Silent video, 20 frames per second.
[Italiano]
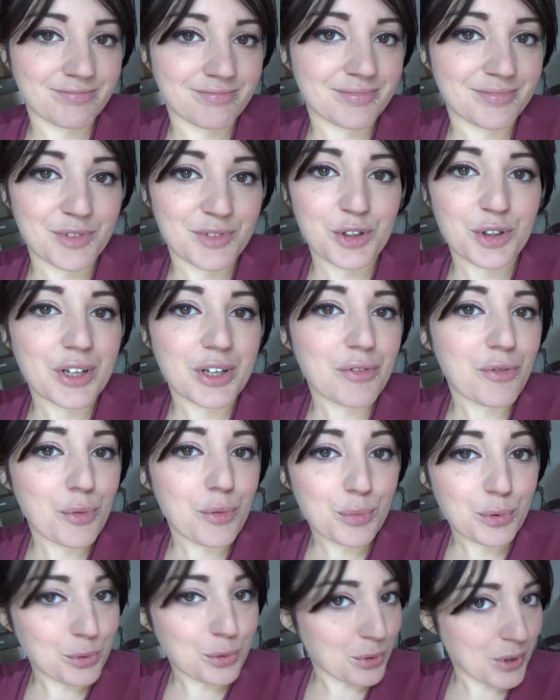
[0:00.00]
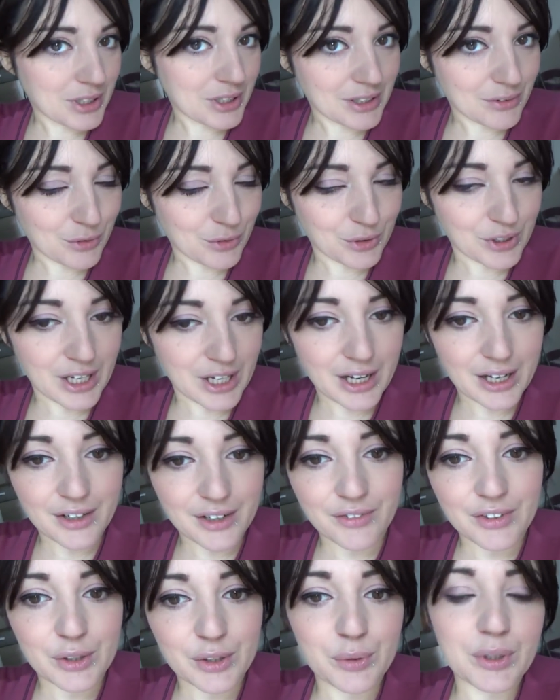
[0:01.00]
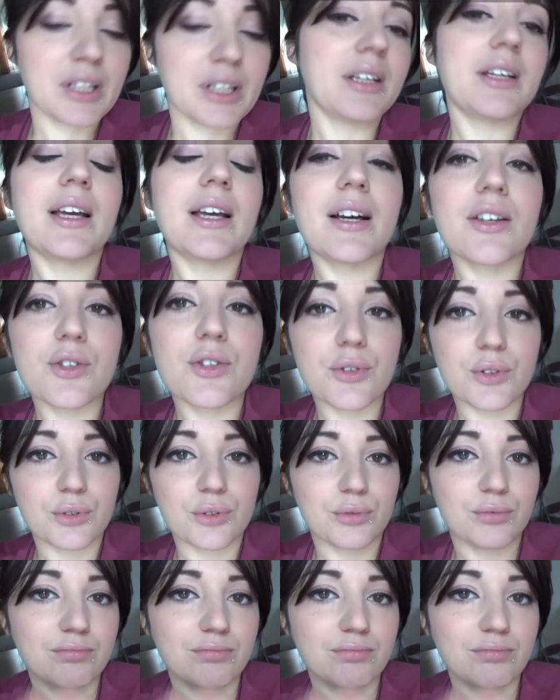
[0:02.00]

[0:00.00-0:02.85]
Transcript: non avevo più nulla da vloggarvi, quindi in caso